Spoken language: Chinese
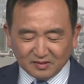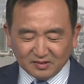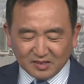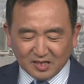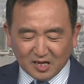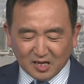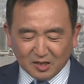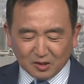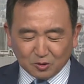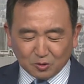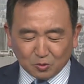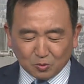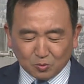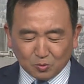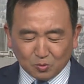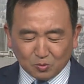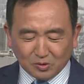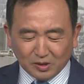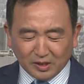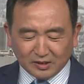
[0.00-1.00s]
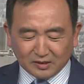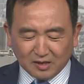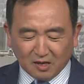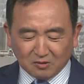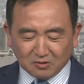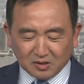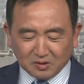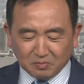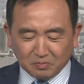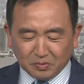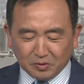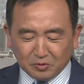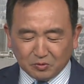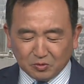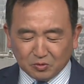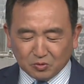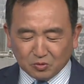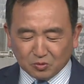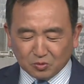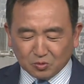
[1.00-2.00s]
那中共领导层必
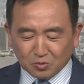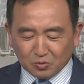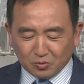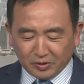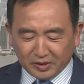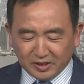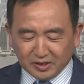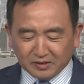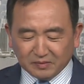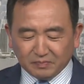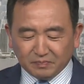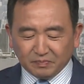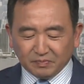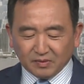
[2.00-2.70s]
须做出回应。